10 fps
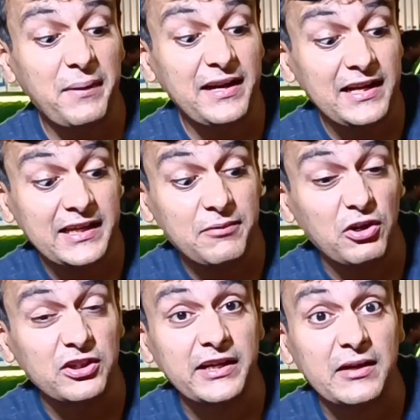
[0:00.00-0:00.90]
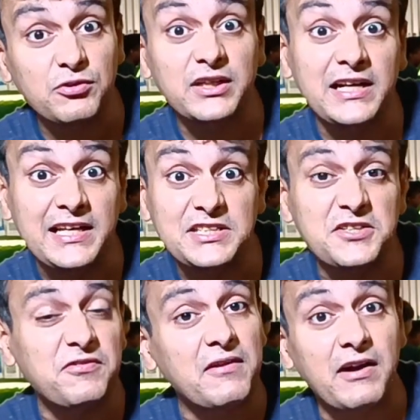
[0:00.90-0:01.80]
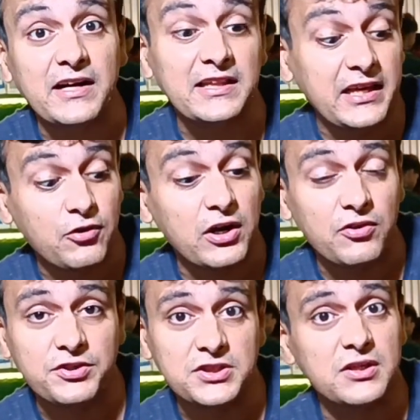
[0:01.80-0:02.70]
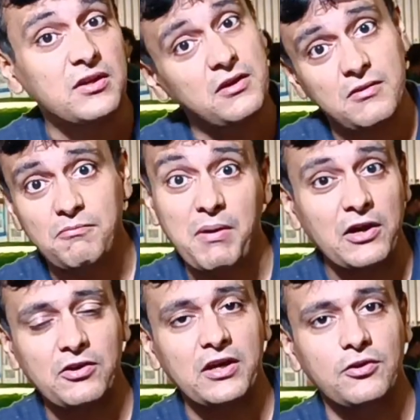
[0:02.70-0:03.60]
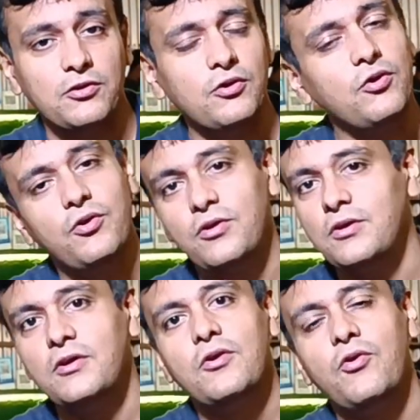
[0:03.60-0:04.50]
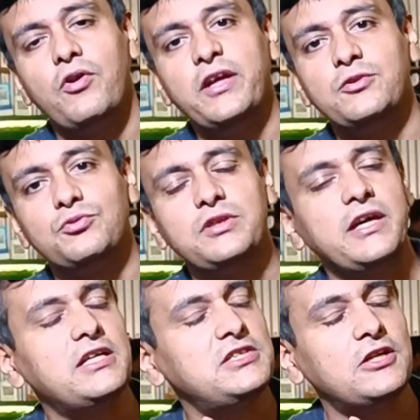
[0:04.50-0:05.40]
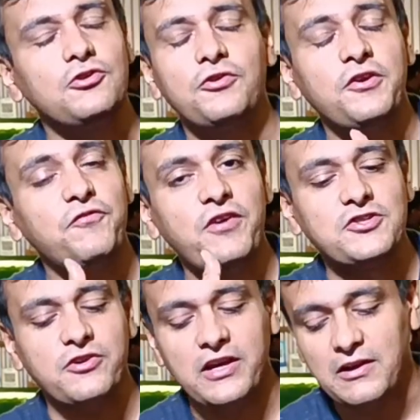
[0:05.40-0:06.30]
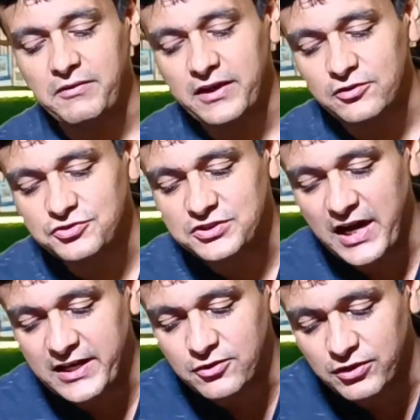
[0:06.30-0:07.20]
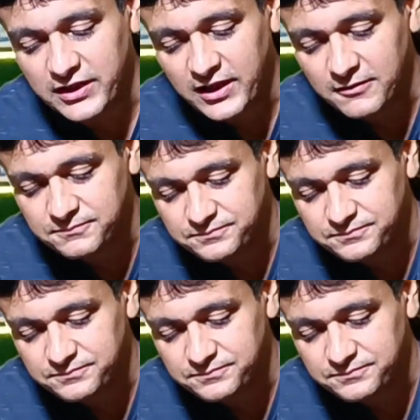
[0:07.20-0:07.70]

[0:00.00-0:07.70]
মেনলি কী বলতো এটার মধ্যে লিচি ফ্লেভারটা দিয়ে করা রয়েছে ভালো লাগলো অনেক দূর থেকে এসেছি একটু রিফ্রেশ হয়ে গেলাম এটা একটু সাইড করে দেই